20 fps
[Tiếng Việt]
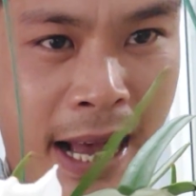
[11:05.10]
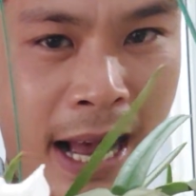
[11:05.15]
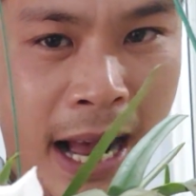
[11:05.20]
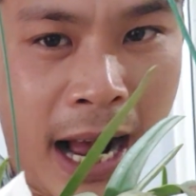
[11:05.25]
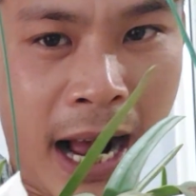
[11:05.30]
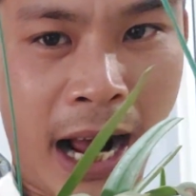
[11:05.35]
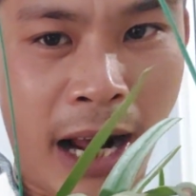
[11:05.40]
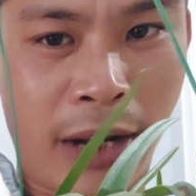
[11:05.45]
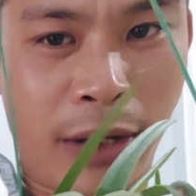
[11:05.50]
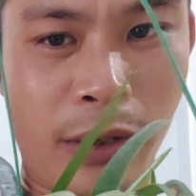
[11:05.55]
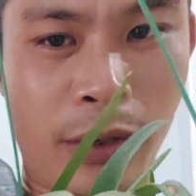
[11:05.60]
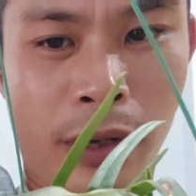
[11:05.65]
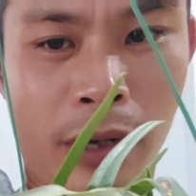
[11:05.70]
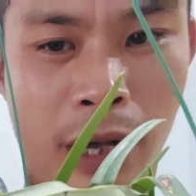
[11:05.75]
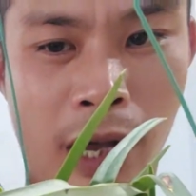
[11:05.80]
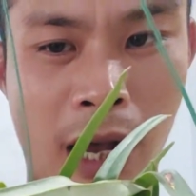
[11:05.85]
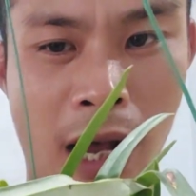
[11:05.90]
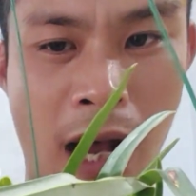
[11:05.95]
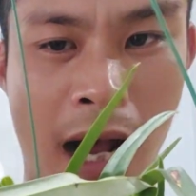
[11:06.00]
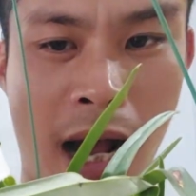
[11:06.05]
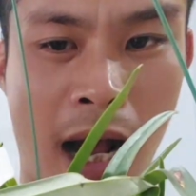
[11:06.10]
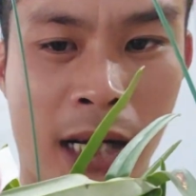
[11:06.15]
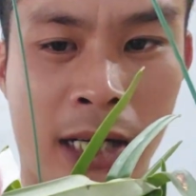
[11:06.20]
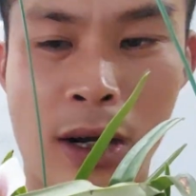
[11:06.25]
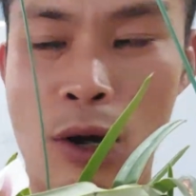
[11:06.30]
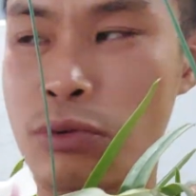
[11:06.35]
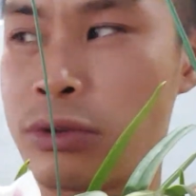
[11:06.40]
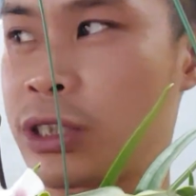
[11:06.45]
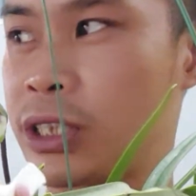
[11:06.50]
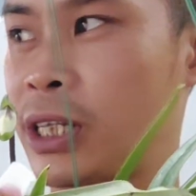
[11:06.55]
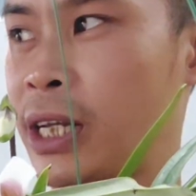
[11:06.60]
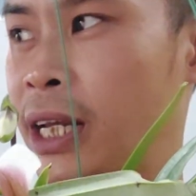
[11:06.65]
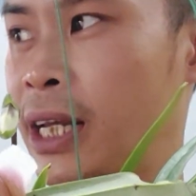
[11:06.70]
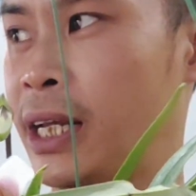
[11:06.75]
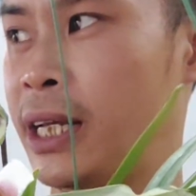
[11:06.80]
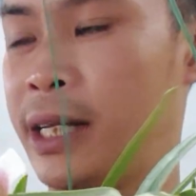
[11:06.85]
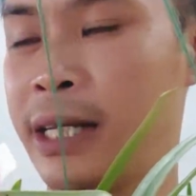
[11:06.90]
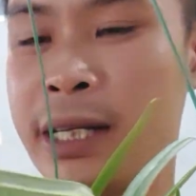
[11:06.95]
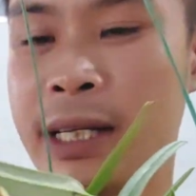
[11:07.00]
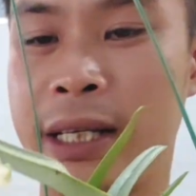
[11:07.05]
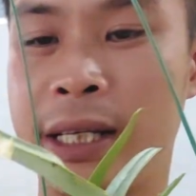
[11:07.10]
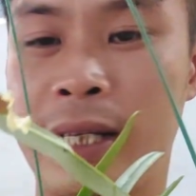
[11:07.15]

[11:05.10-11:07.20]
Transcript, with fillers: hai đưa cốc si